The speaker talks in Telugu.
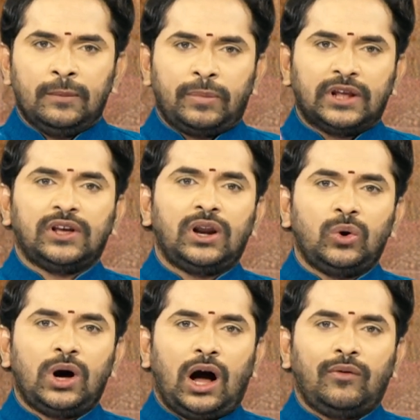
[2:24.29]

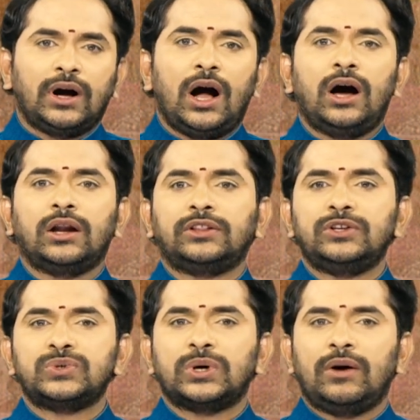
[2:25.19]
ప్రజల్లో అవగాహన
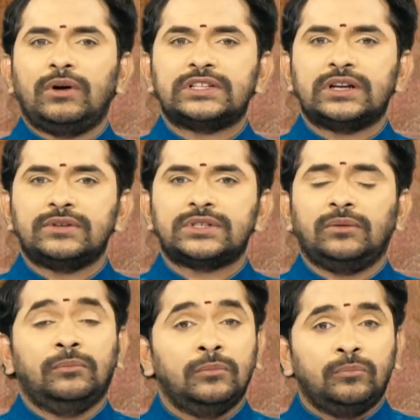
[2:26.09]
తీసుకురావాల్సిన
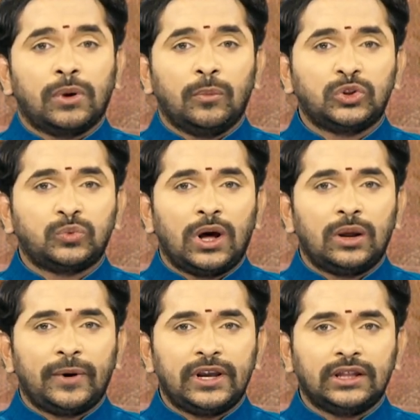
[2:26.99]
అవసరం
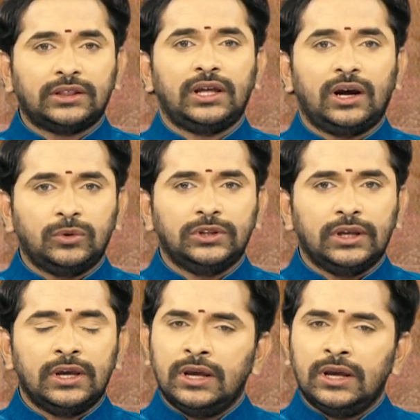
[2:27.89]
ప్రభుత్వాలపై ఎంతైనా ఉంది